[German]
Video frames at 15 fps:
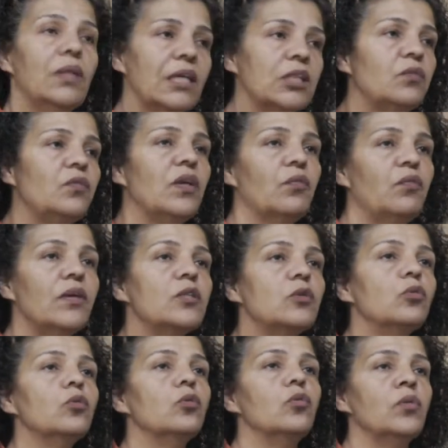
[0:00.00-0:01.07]
Und dass wir
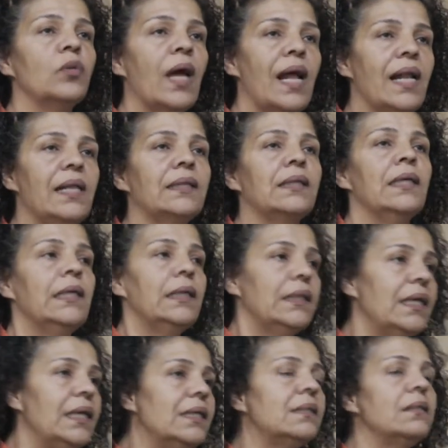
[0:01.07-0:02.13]
versuchen, halt
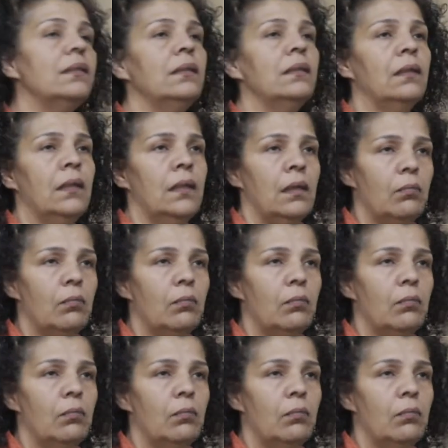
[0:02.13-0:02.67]
diesen